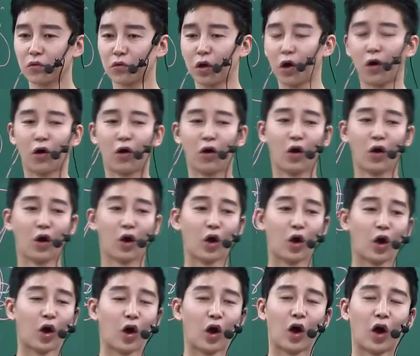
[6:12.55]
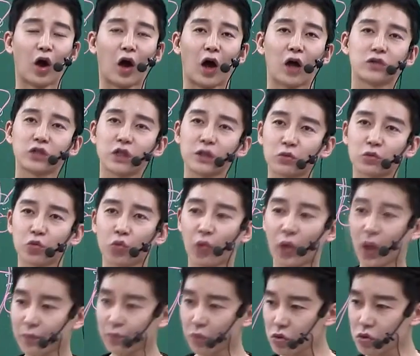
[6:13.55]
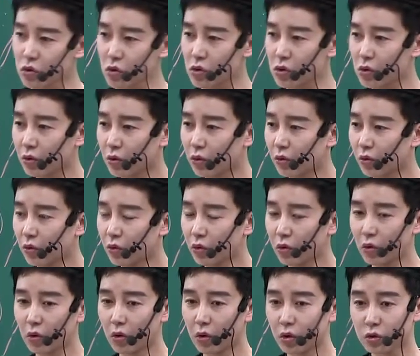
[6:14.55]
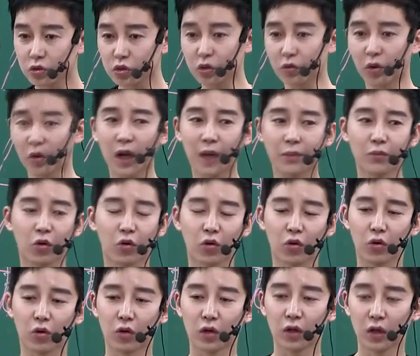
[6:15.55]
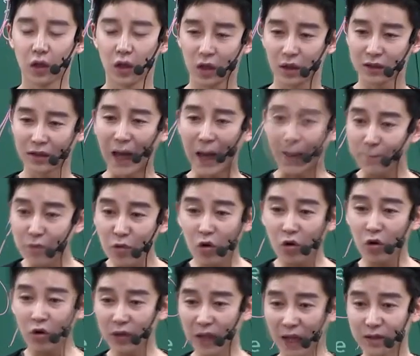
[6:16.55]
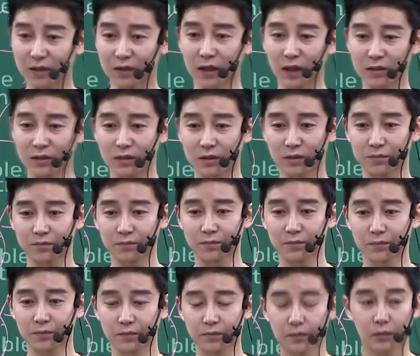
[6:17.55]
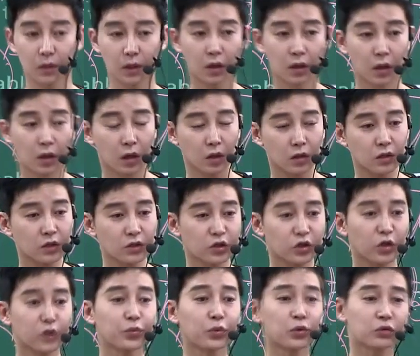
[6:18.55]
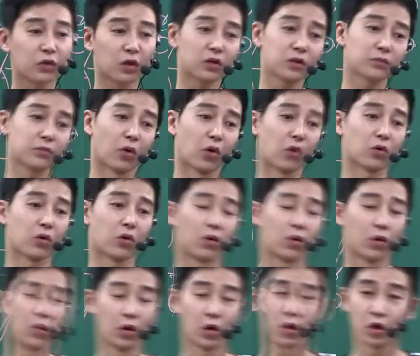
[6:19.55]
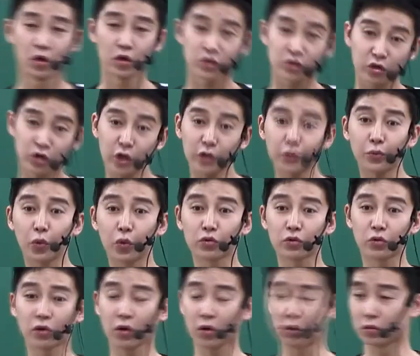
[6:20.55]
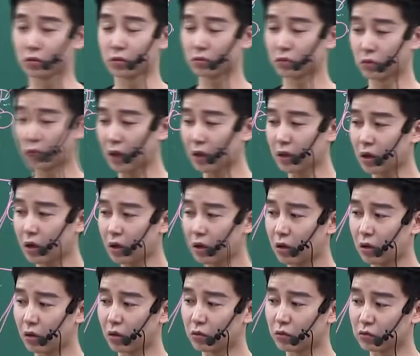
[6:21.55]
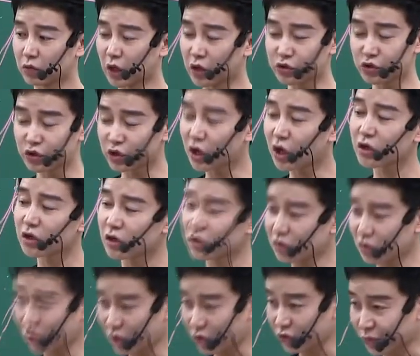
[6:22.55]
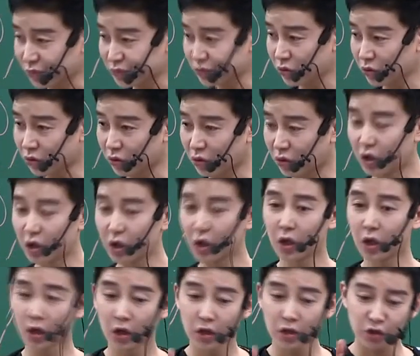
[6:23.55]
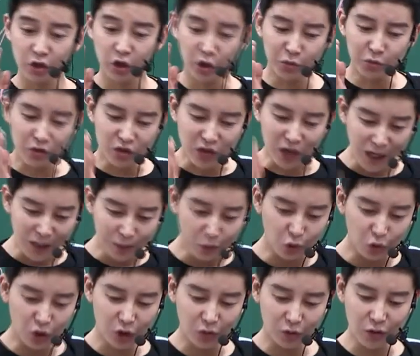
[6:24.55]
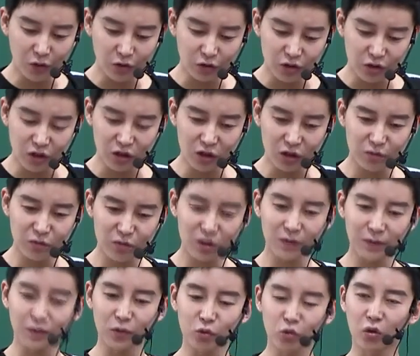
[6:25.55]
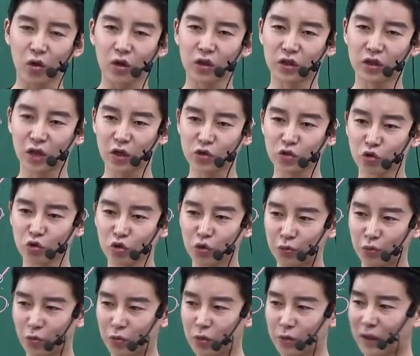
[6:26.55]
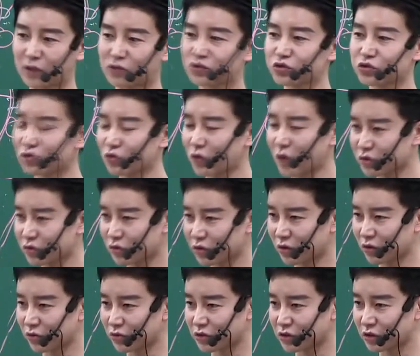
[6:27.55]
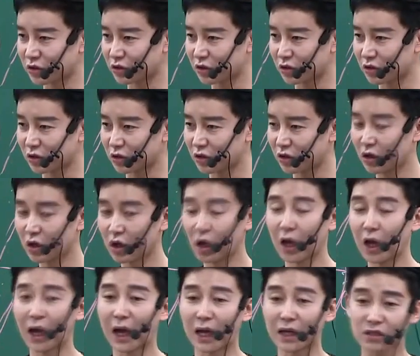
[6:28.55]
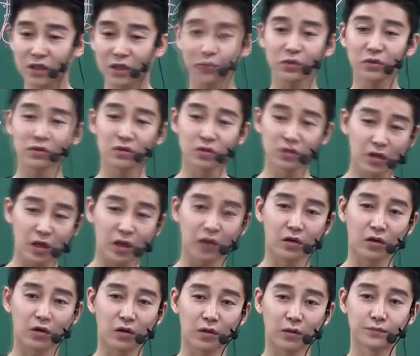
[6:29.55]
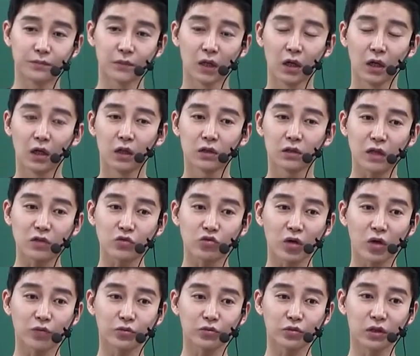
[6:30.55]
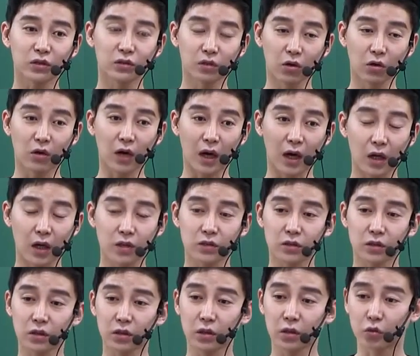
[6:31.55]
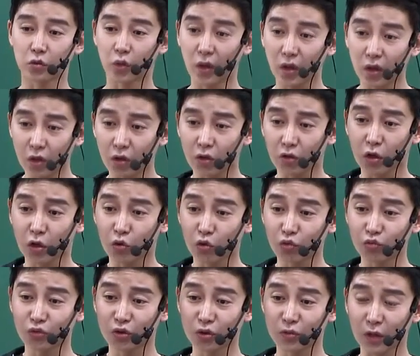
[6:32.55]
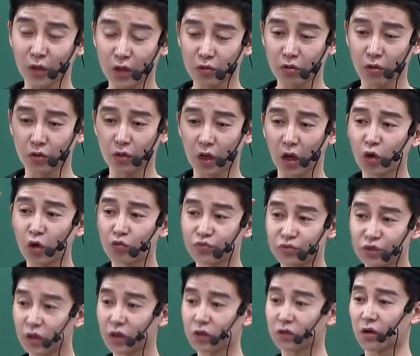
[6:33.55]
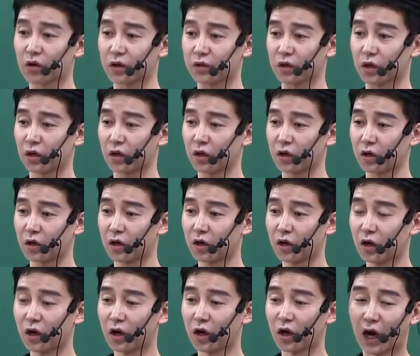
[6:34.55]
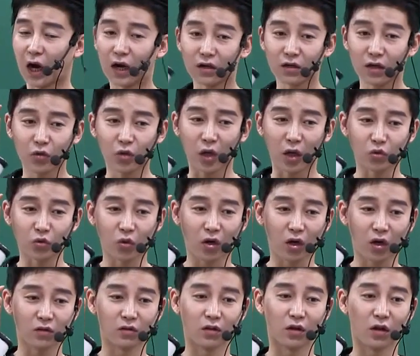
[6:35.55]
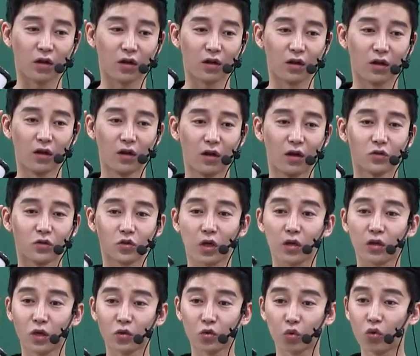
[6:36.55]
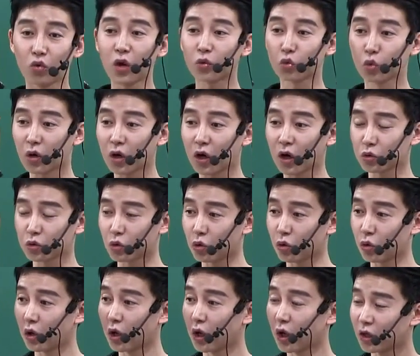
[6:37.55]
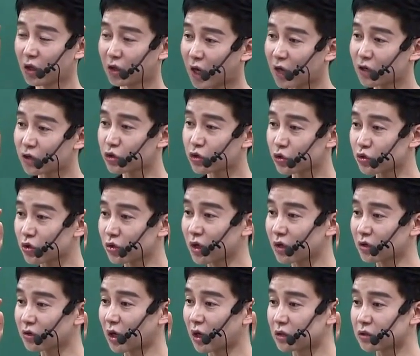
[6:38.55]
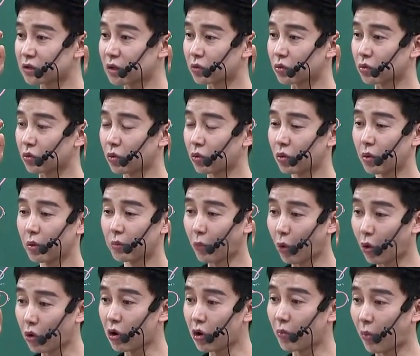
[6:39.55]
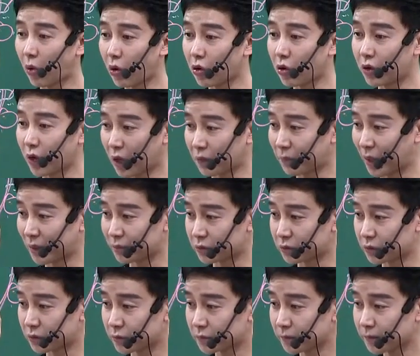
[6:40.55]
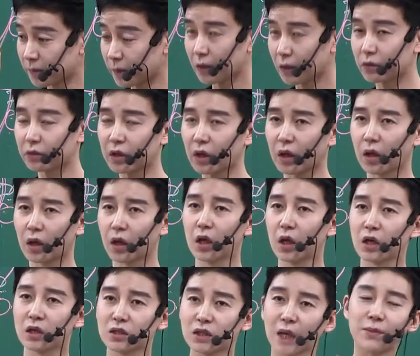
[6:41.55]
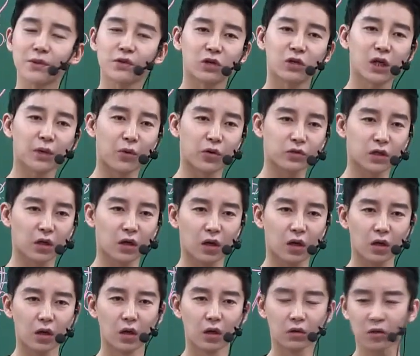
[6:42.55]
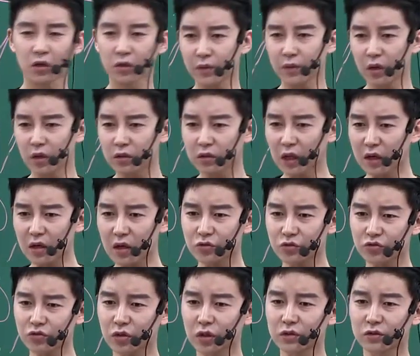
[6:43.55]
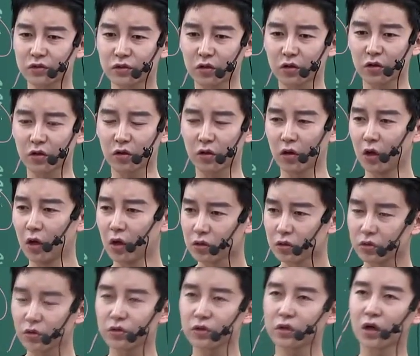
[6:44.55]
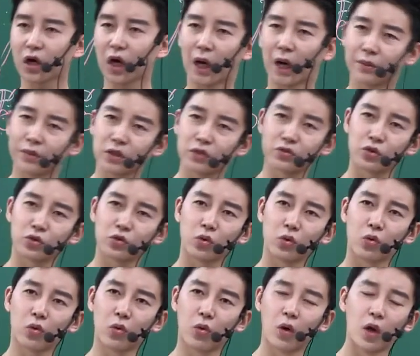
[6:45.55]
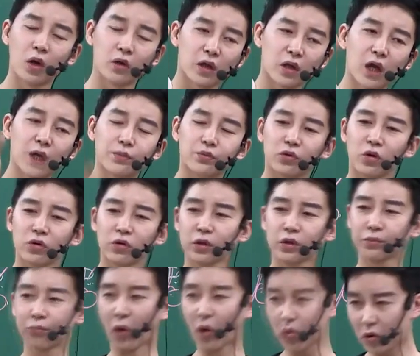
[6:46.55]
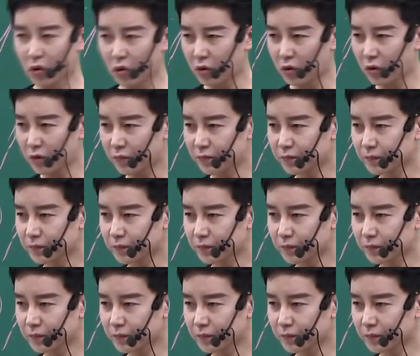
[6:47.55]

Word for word: 야, 아침은 왜 안 먹어? 저는 원래 안 먹어요. 나 안 먹어, 나는 아침. 근데 시험 볼 때는 먹어. 시험 보는 건 내가 내 취향이랑 상관이 없어. 시험을 잘 보기 위해서 지금은 10일 동안 기계적으로 몸을 맞추는 과정인 거지. 아침은 드세요. 탄수화물이 들어가야지 뇌에 영양 공급이 돼서 얘가 움직일 거 아니야. 안 그래도 안 돌아가는데. 최대한 돌아가도록 약을 쳐줘야 될 거 아니냐고. 먹어 밥을. 근데 2, 3일 전에 먹잖아? 그러면 탈날 수가 있어. 그러니까 아무리 늦어도 내일부터는 먹어.